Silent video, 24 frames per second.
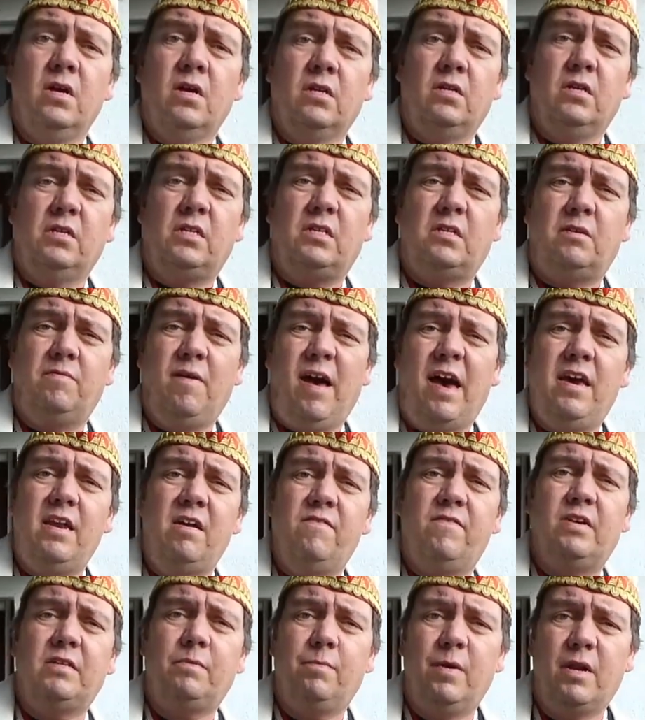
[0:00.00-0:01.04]
Das
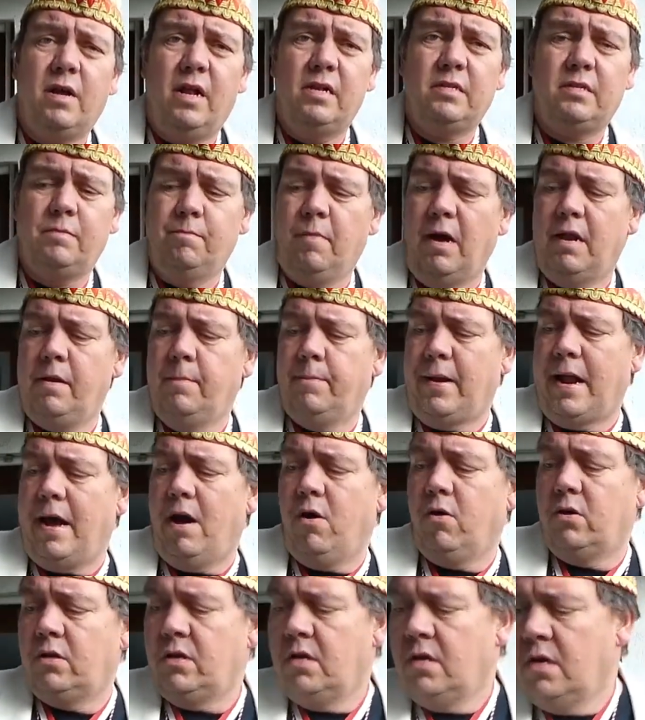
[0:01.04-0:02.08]
zweite, was man als Mann
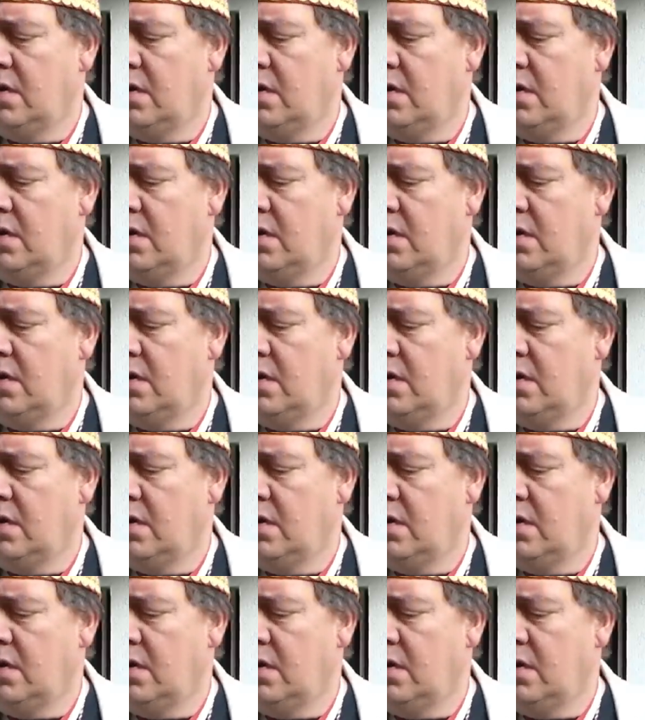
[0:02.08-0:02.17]
braucht,